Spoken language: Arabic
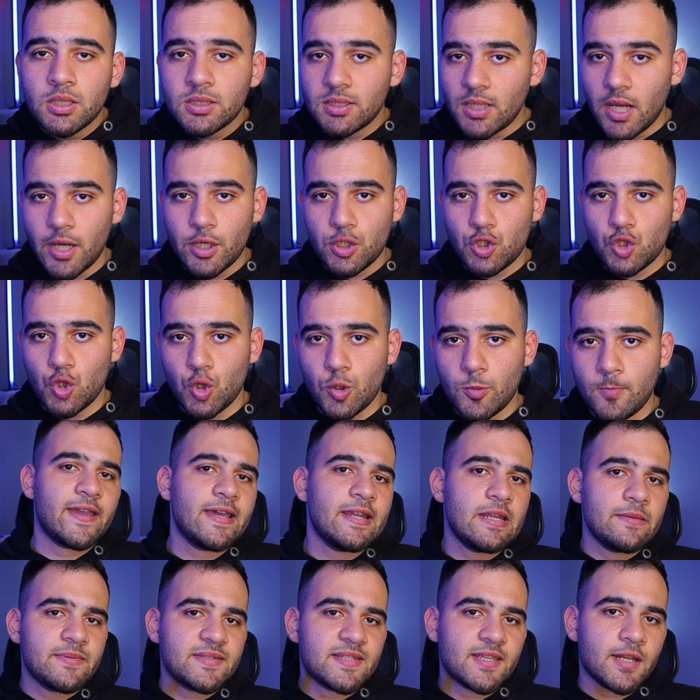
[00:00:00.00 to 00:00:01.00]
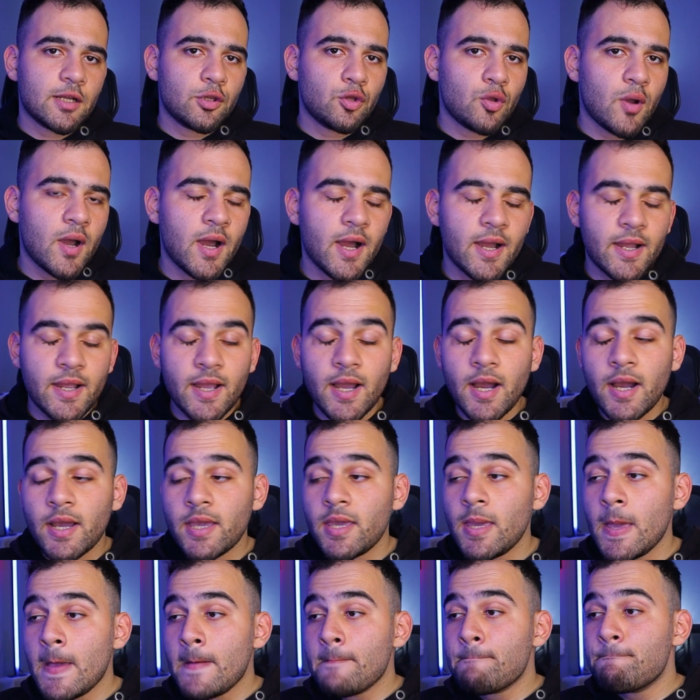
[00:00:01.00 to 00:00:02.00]
تايجو اللي بيصير انه
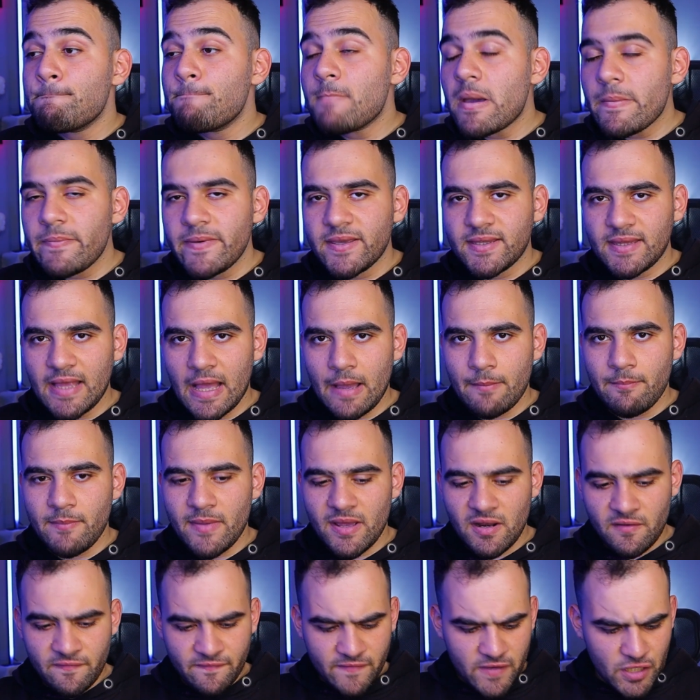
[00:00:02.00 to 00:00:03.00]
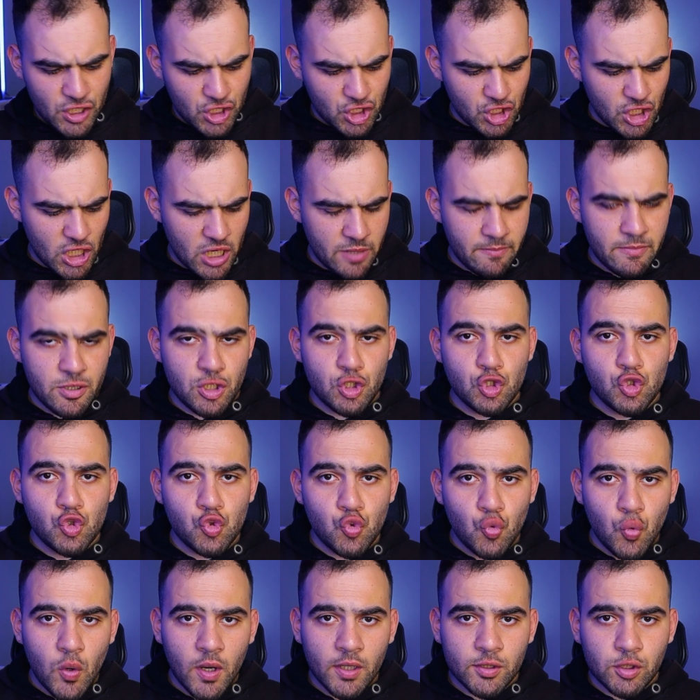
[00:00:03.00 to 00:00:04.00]
هاكاي ما بيتحمل في شيء من
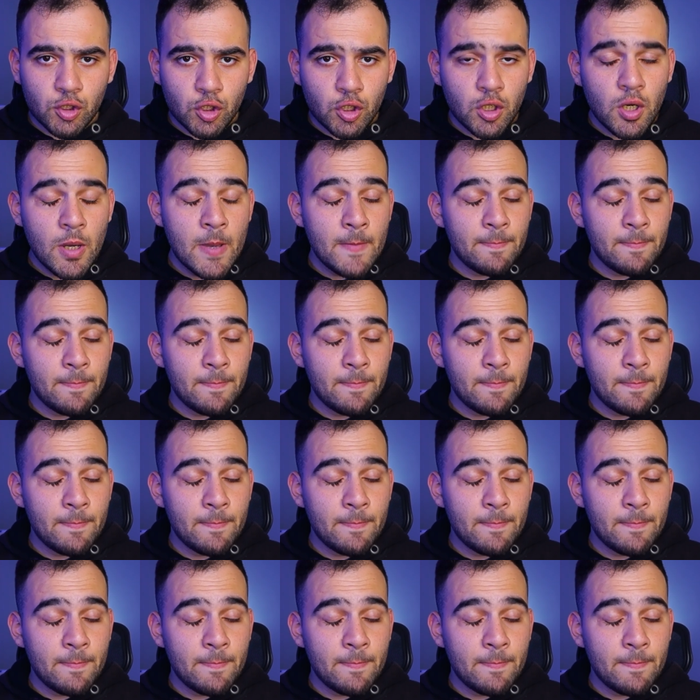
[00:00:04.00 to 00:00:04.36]
جواته